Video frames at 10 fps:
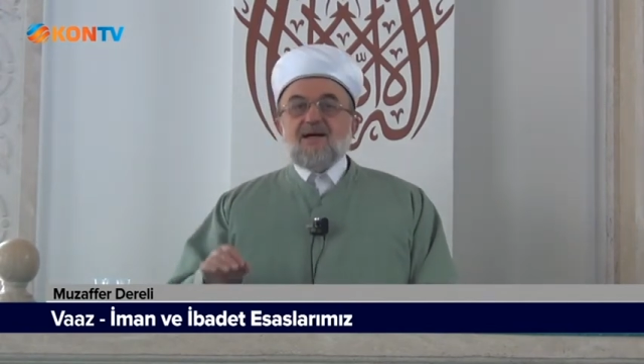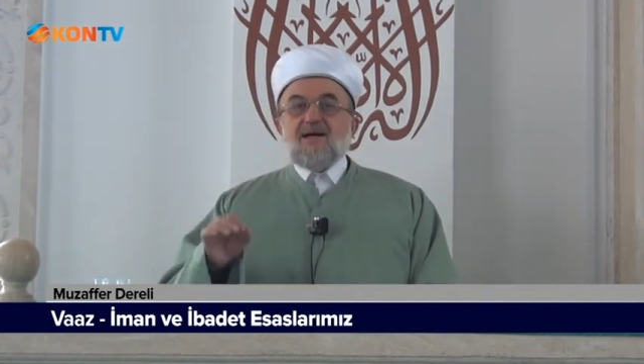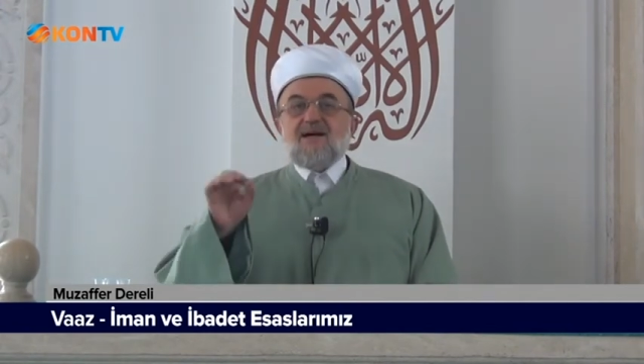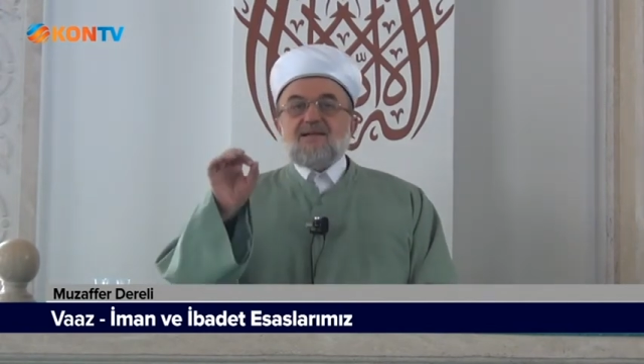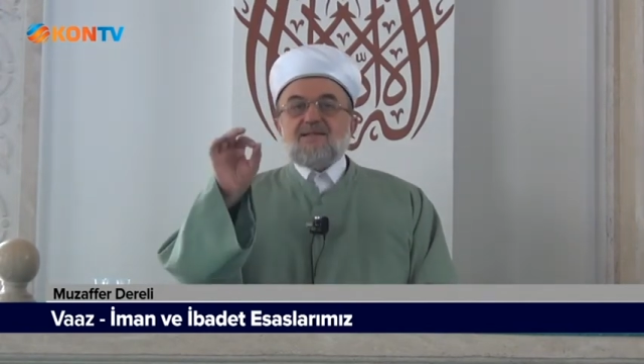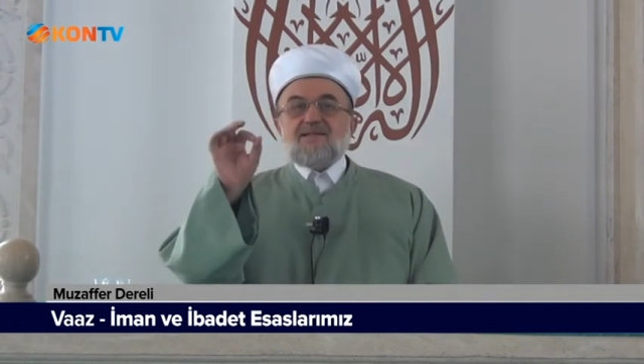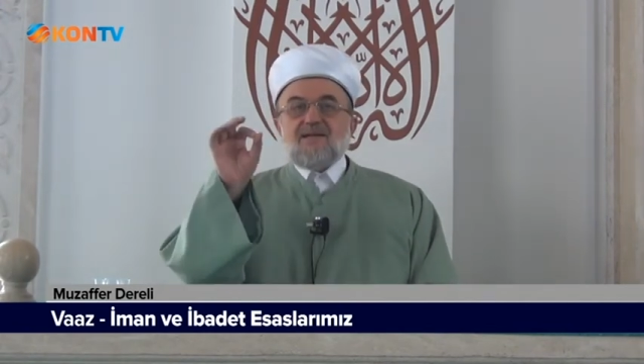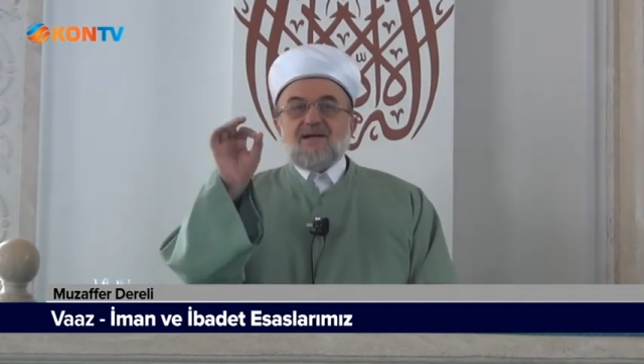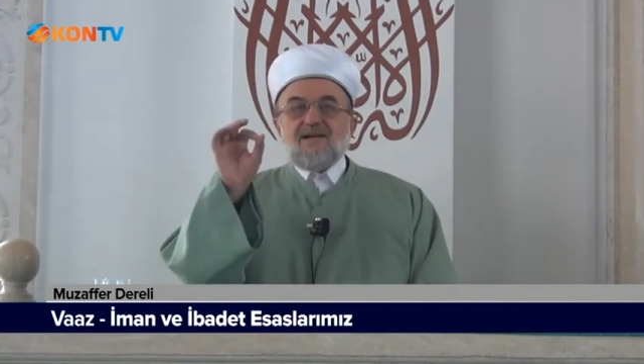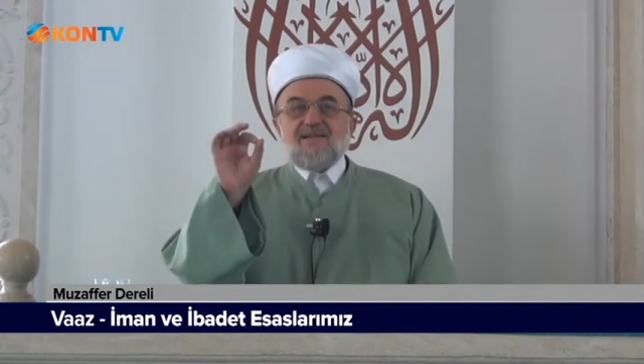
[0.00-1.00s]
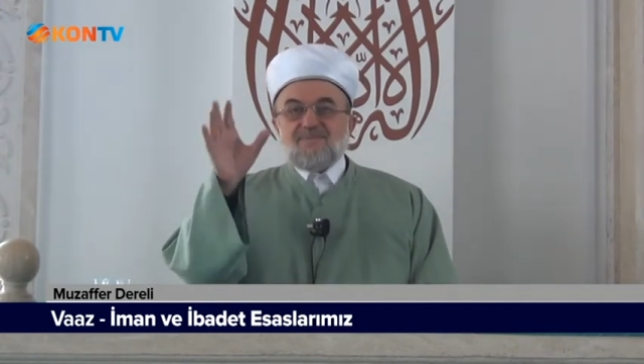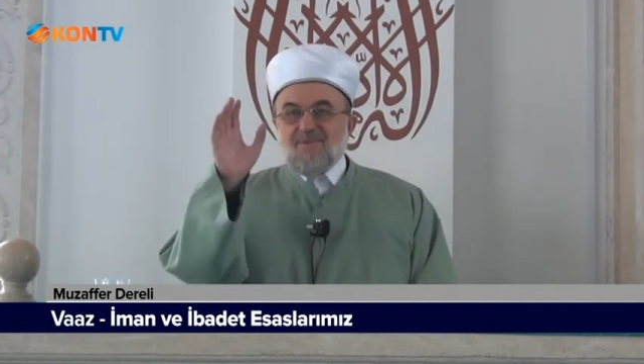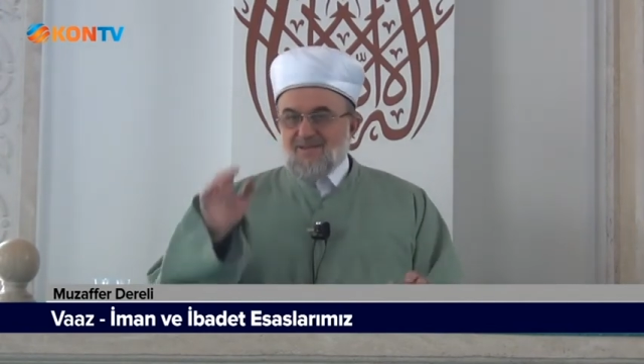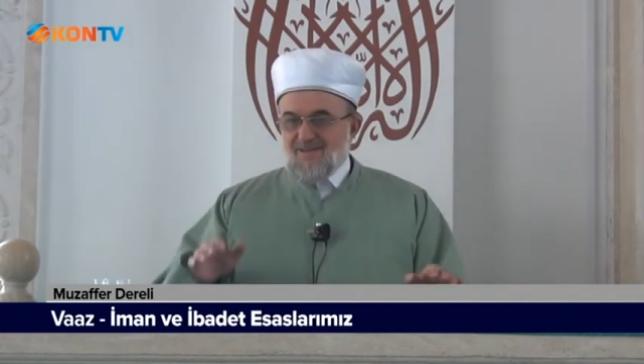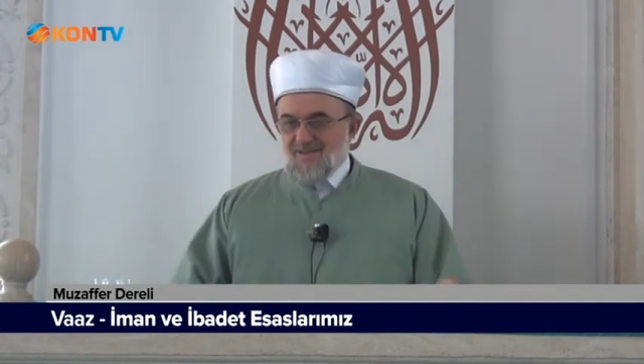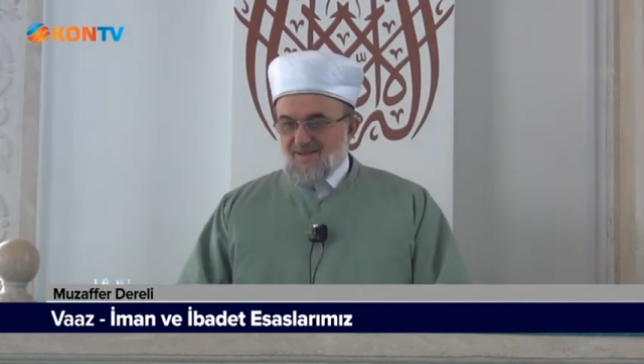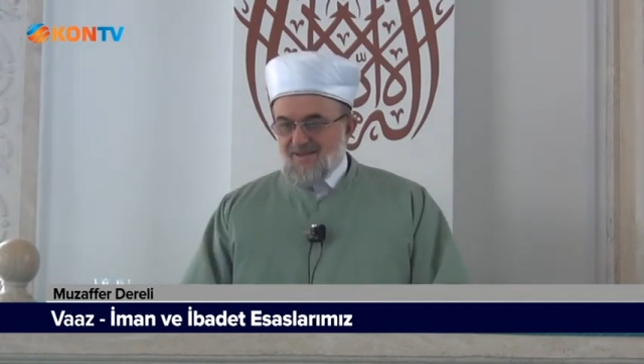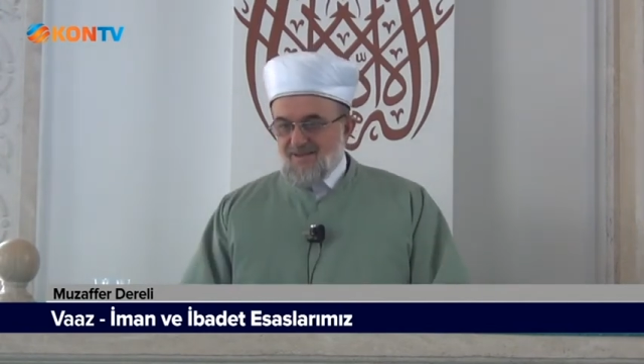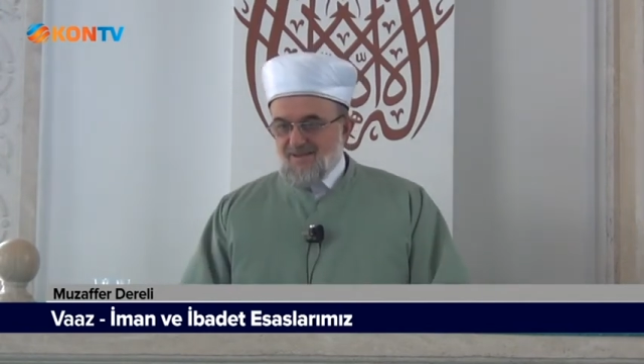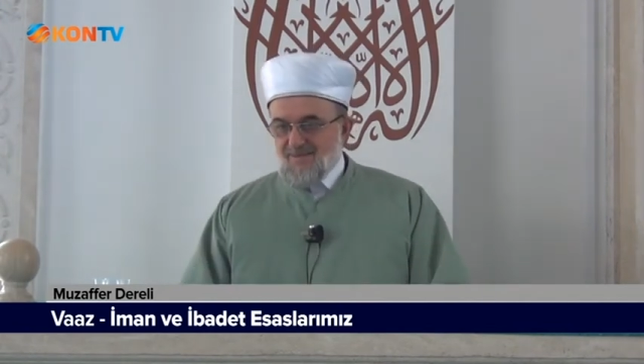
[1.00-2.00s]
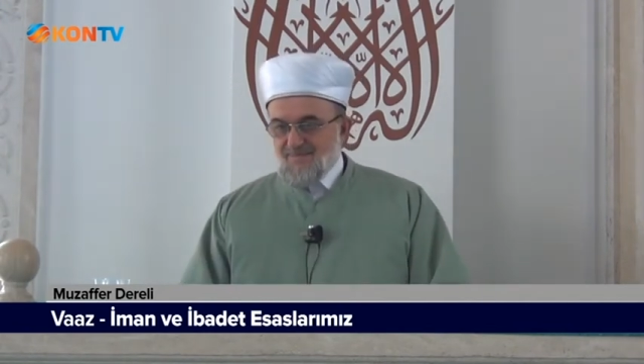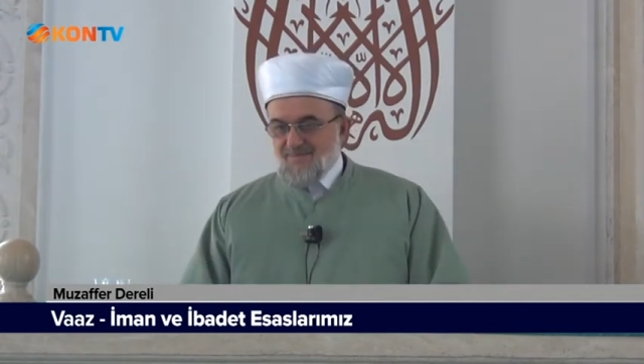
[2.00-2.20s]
adeta hizmet edecekler.